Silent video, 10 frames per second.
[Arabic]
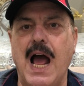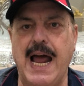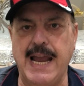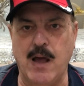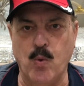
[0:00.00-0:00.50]

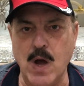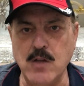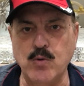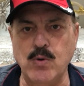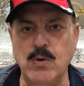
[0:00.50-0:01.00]
على
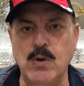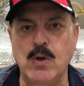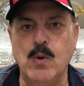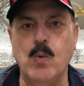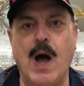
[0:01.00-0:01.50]
اخواته
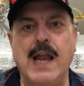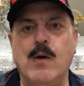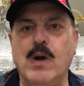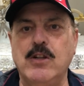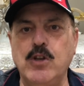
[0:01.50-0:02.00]
وعلى
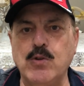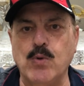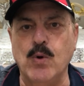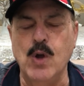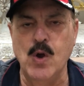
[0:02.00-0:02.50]

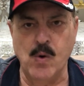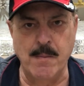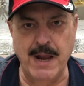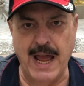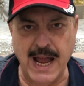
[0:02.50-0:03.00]
والدته
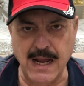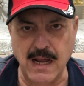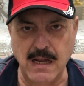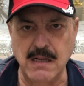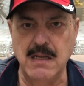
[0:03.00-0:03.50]
ومن
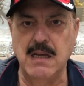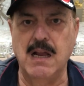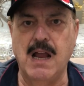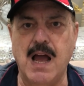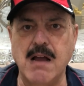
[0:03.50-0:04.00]
حق
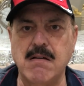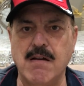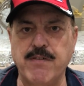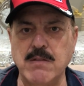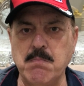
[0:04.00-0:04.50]
الحاجة
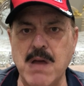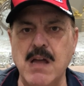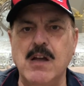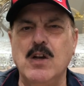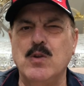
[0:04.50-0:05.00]

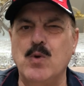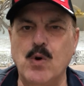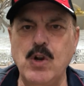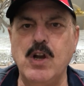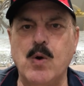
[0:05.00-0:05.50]
فاطمة
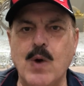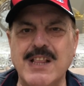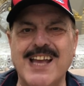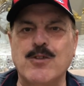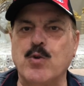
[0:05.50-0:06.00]
تقول
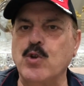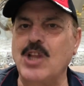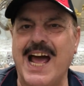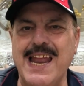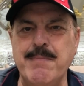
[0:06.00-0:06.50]
لاخواتها
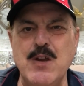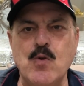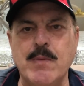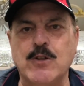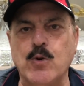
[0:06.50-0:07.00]
ترد على مين
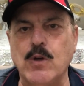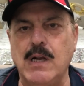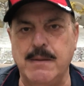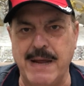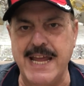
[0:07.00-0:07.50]
وما ترد
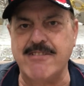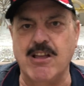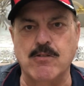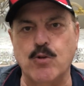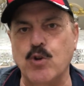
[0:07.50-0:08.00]

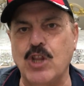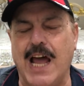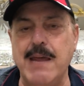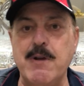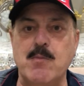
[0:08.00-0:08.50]
لبناتها ترد
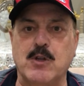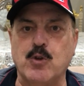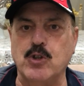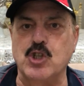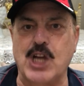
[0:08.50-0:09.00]
على مين وما
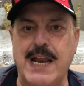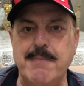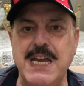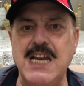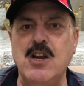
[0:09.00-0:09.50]
تردش على
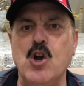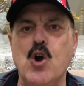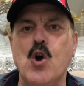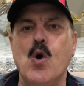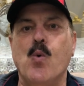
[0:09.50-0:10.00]
مين
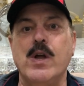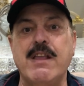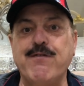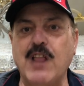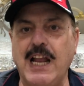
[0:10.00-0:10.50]

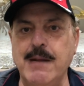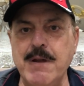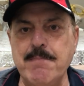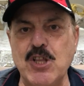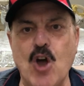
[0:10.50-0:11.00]
وتفتح
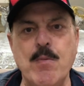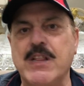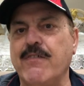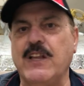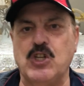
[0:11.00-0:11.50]
لمين بيتها وما
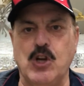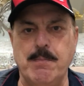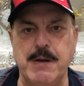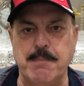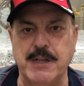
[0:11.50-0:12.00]
تفتحش
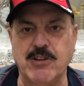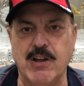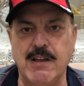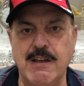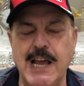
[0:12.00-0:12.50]
لمين بيتها
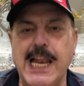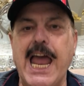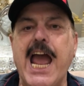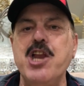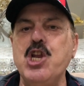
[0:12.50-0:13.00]

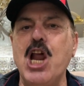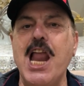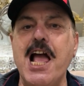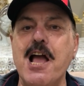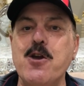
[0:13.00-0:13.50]
لان
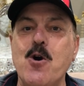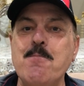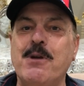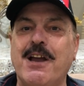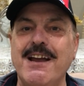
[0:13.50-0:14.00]
لا
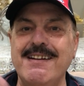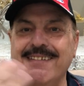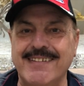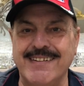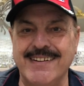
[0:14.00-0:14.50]

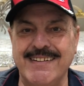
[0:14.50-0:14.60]
يمكن